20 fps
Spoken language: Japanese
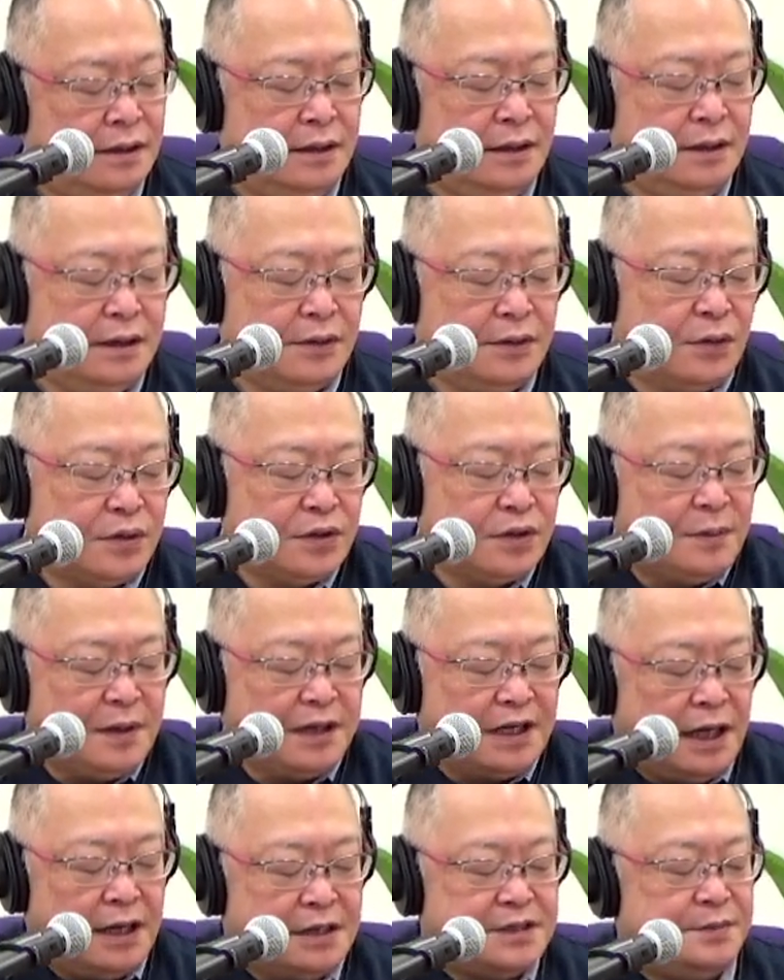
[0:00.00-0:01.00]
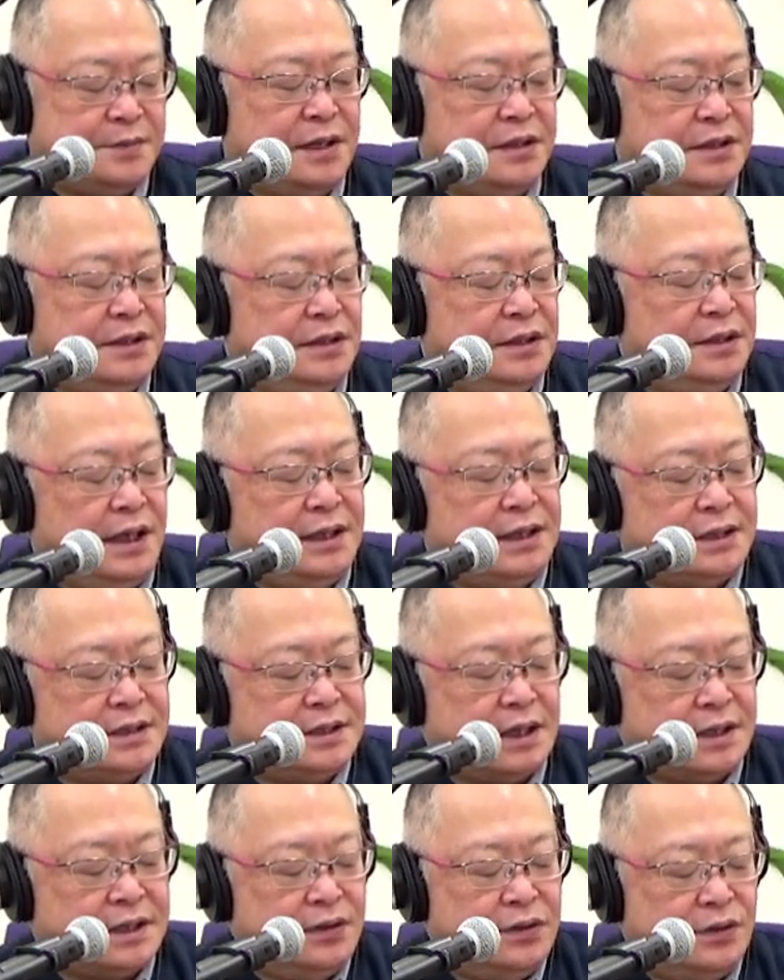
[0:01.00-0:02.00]
コロナまた8万人台でし
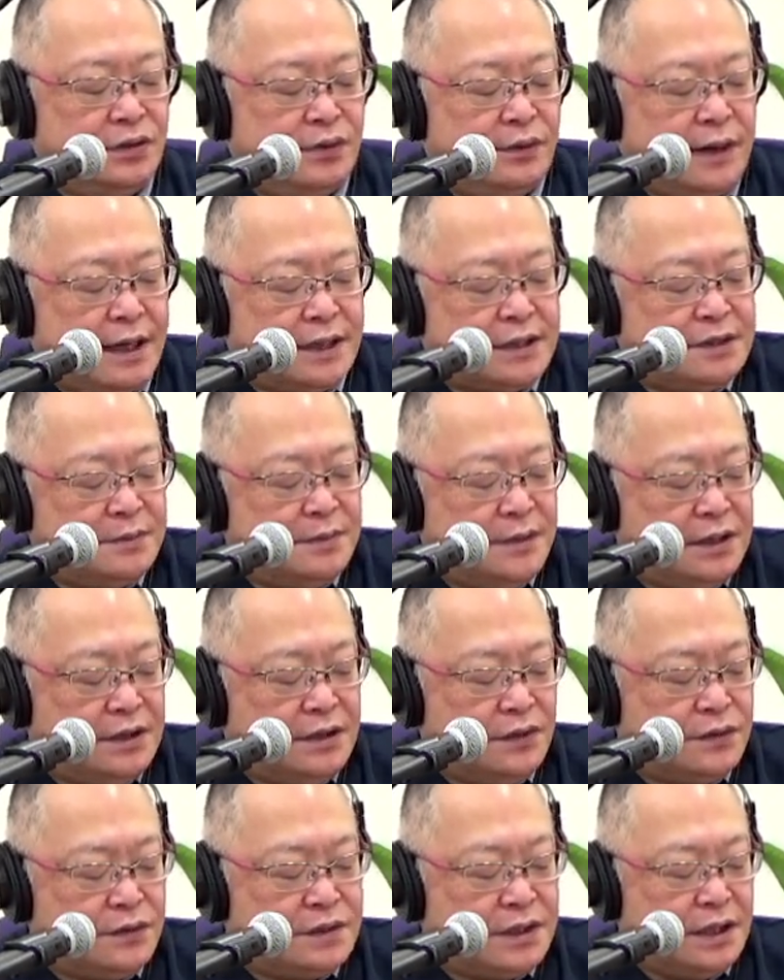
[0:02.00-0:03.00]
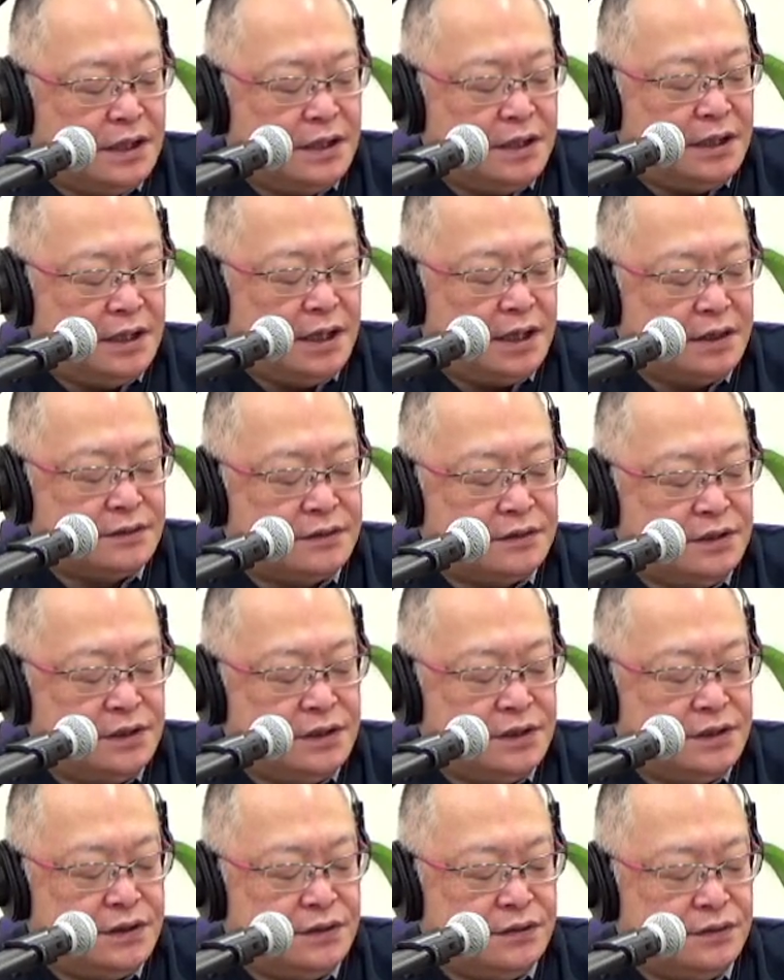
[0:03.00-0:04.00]
た。昨日は8万
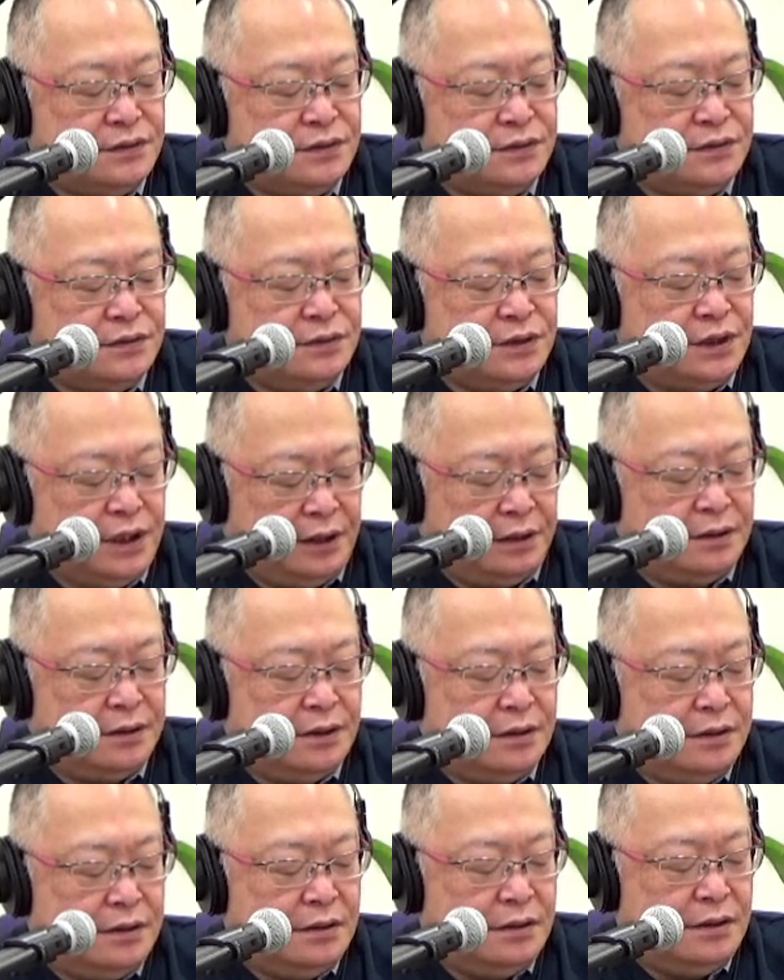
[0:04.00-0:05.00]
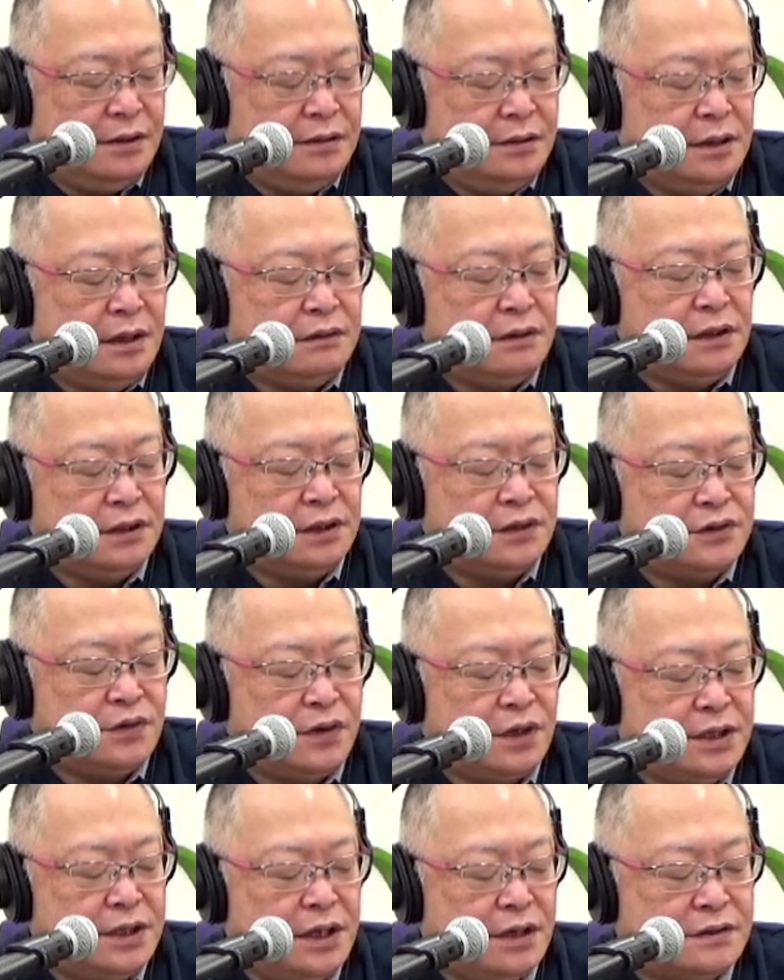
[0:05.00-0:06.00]
4220人。亡くなった人
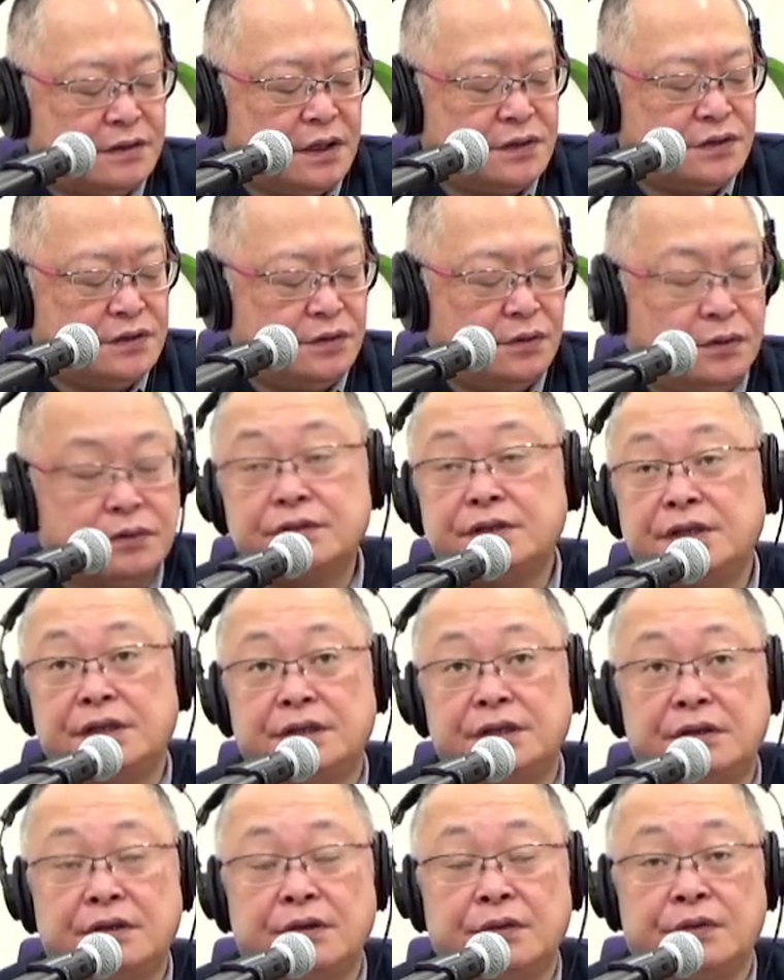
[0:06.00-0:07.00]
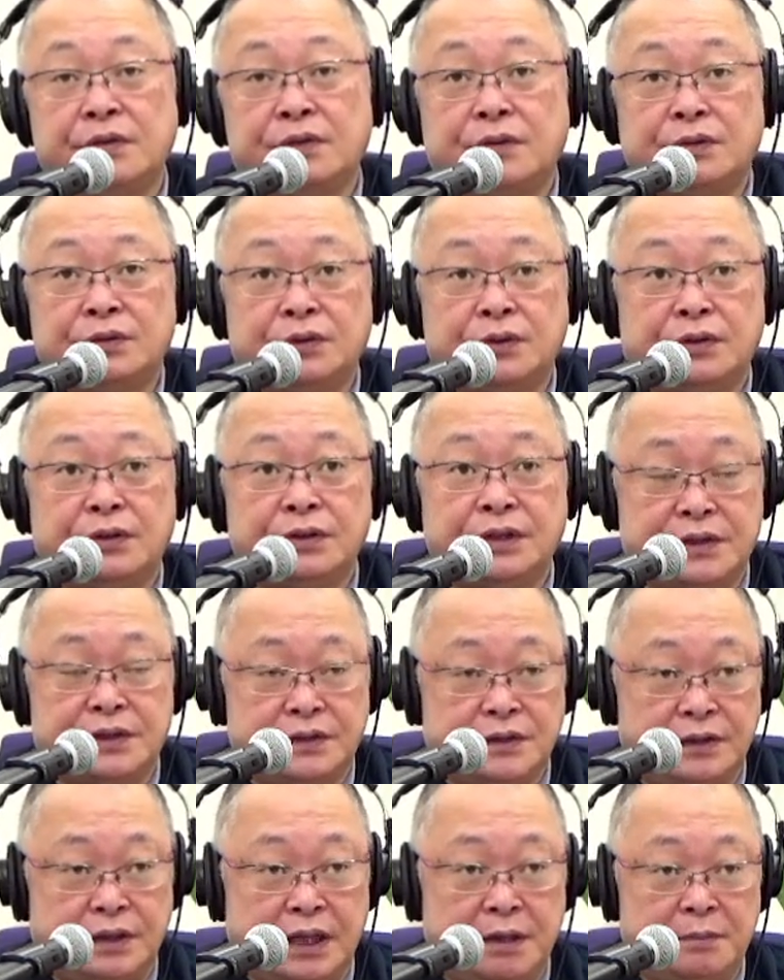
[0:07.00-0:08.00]
が236人ということです
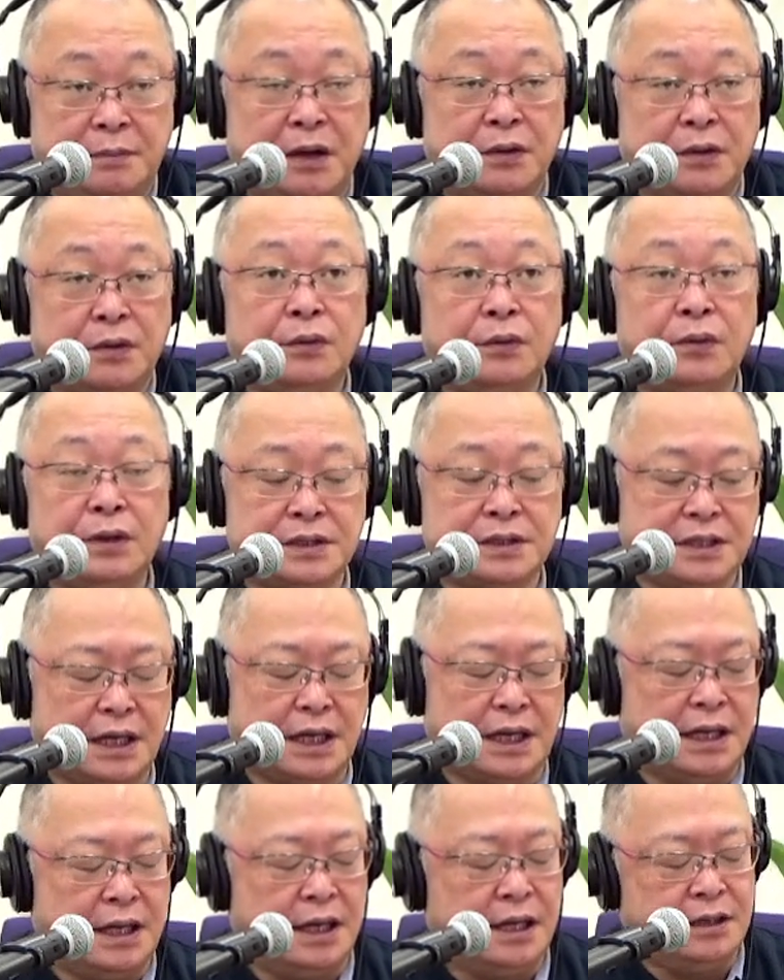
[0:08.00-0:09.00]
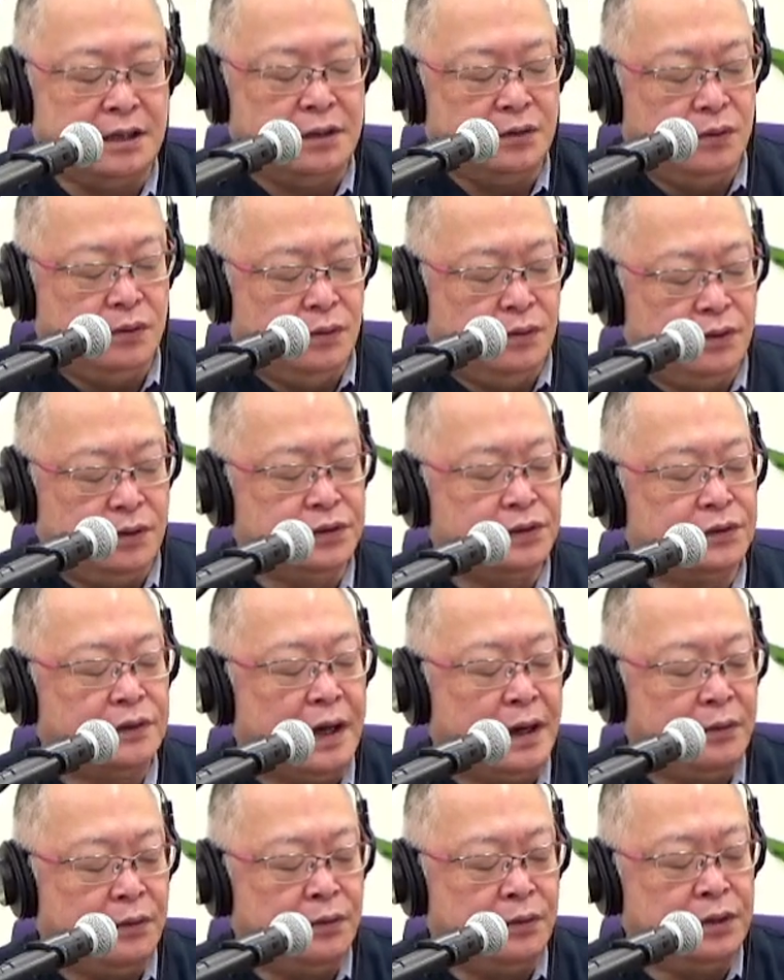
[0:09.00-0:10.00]
ので、高齢者がやはり多いの
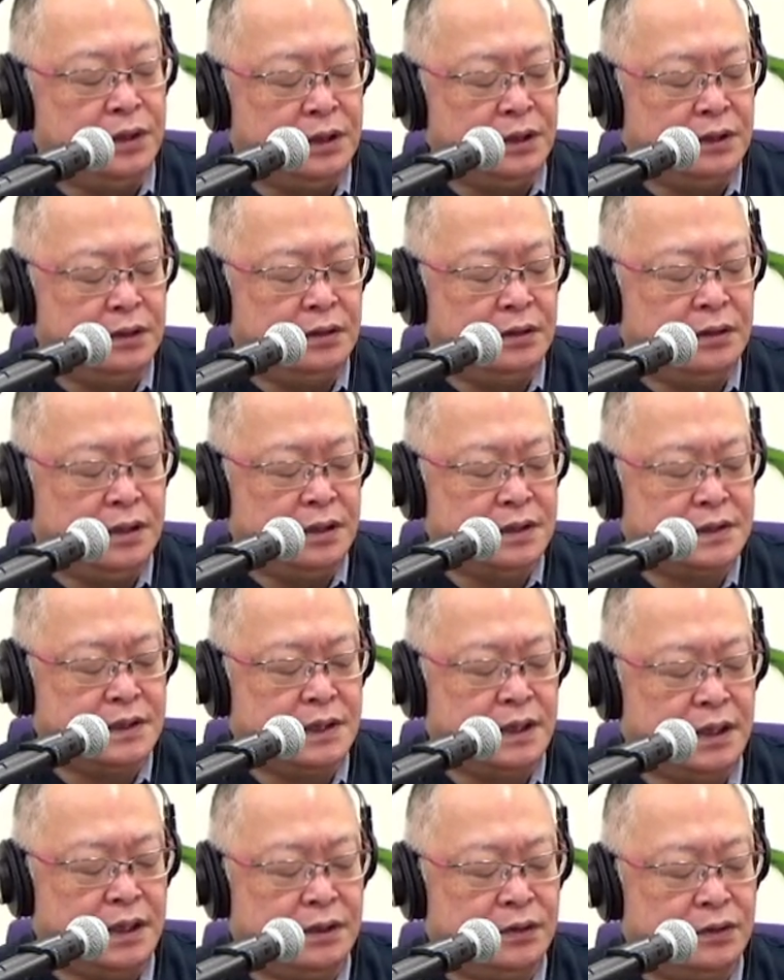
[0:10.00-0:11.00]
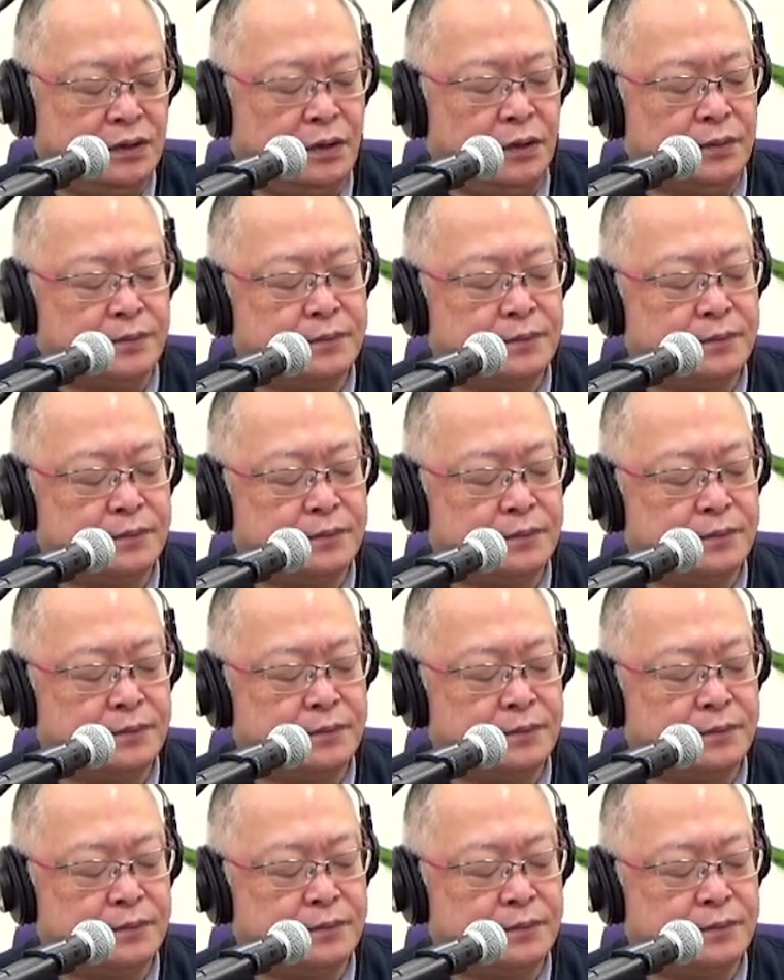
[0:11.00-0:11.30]
は多いんですけれど、